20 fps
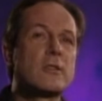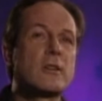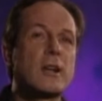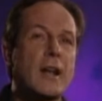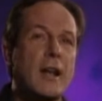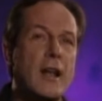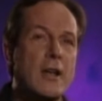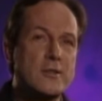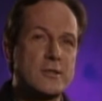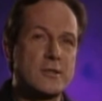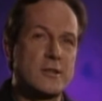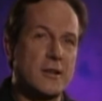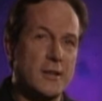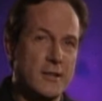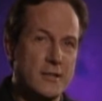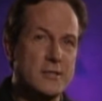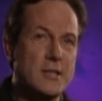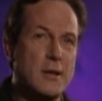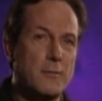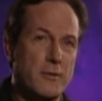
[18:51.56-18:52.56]
Spójrzmy
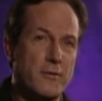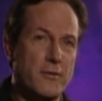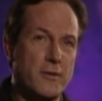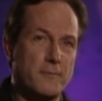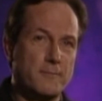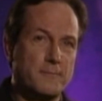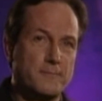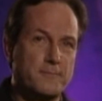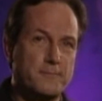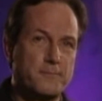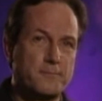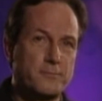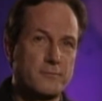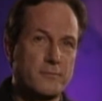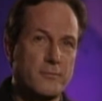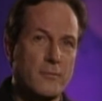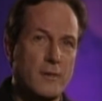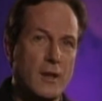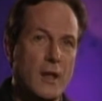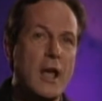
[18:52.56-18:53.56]
bliżej na niektóre z
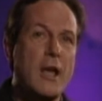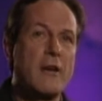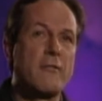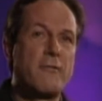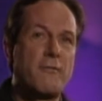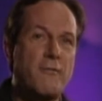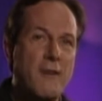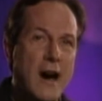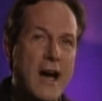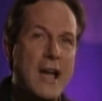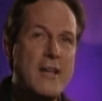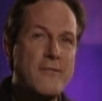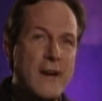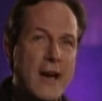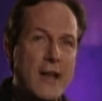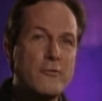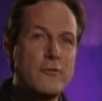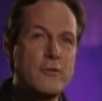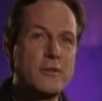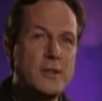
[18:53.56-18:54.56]
nich.
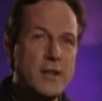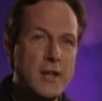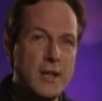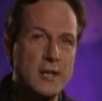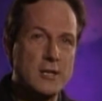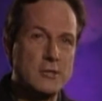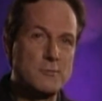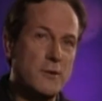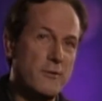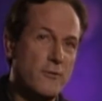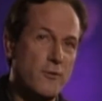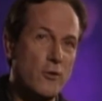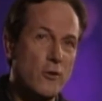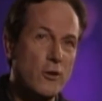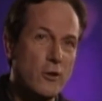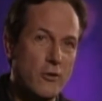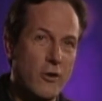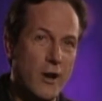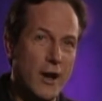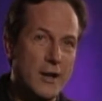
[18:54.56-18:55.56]
Pięć tysięcy lat
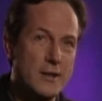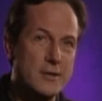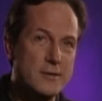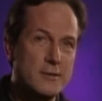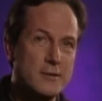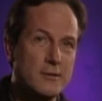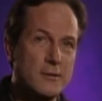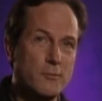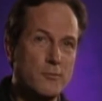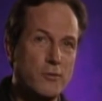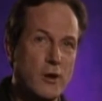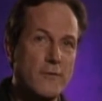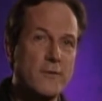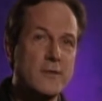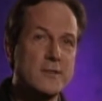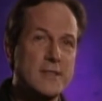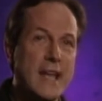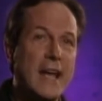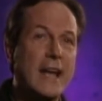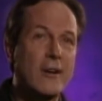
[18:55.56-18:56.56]
przed Chrystusem
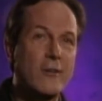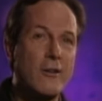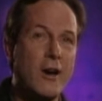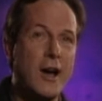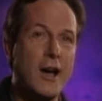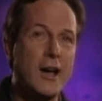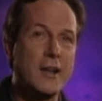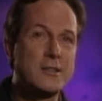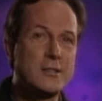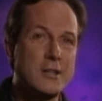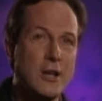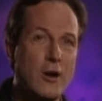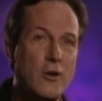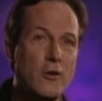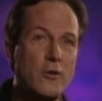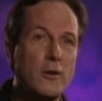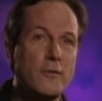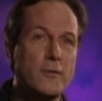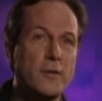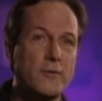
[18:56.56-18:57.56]
prorok
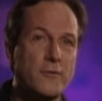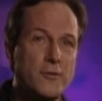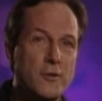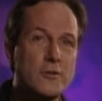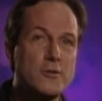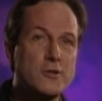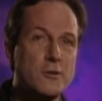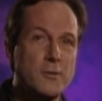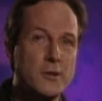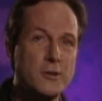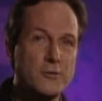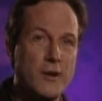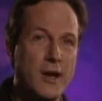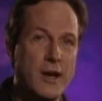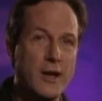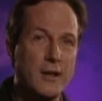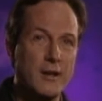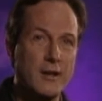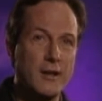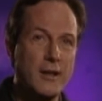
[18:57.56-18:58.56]
Zachariasz mówił o
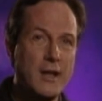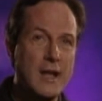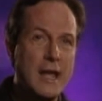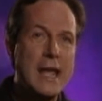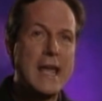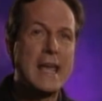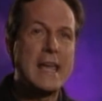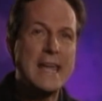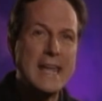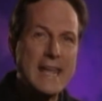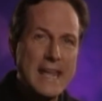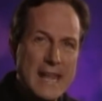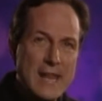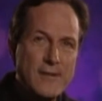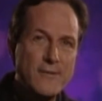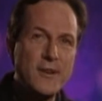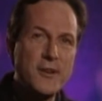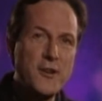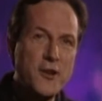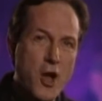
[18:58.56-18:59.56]
przyszłej zdradzie,
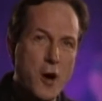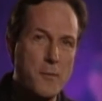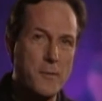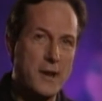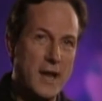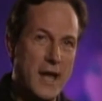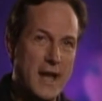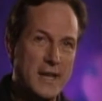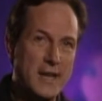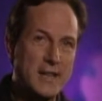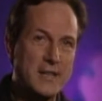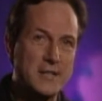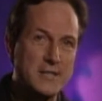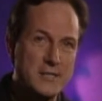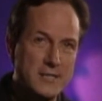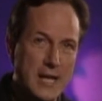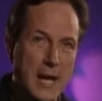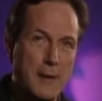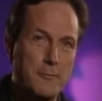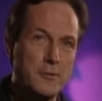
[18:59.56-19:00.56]
wymieniając nawet
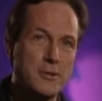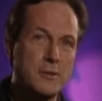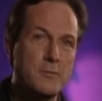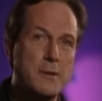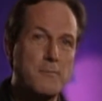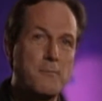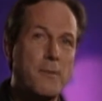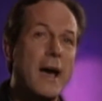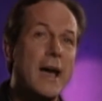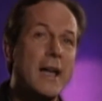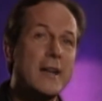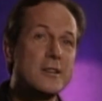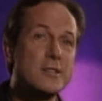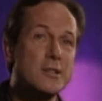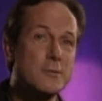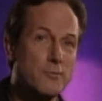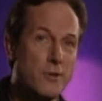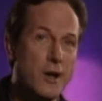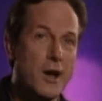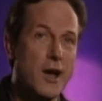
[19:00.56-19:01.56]
sumę wypłaconej